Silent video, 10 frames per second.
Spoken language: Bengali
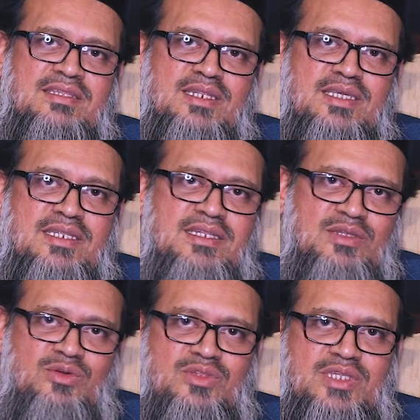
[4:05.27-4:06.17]
তিনি
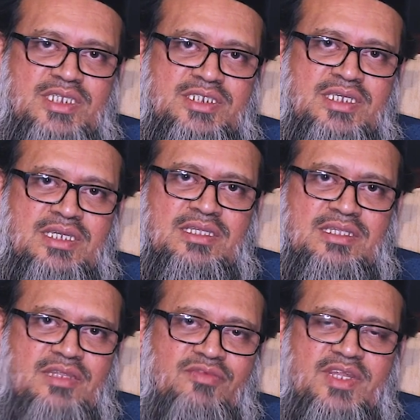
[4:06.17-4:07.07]
নিরুদ্দেশ
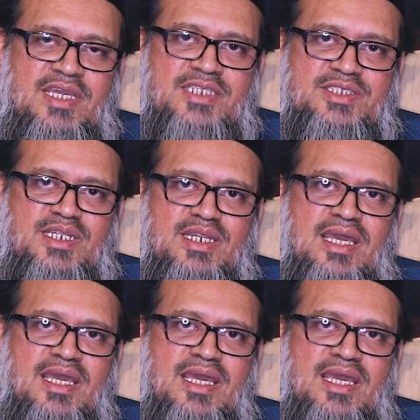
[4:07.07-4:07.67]
তিনি ফিরে আসছেন